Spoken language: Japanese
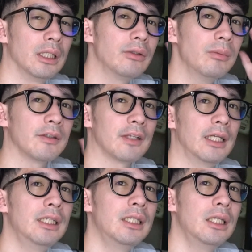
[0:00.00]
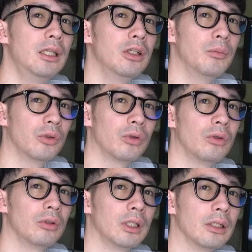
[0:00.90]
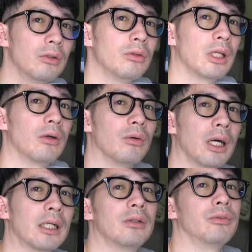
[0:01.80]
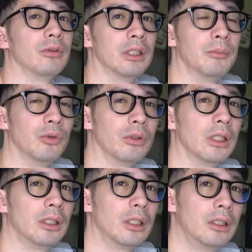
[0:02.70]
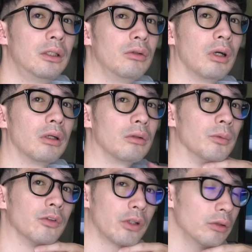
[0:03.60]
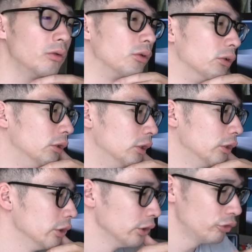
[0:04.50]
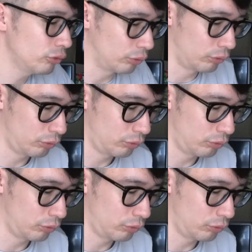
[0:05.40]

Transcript: 例えば最近のものだと結構カラフルなものだったりっていうのがあると思うんですけどちょっと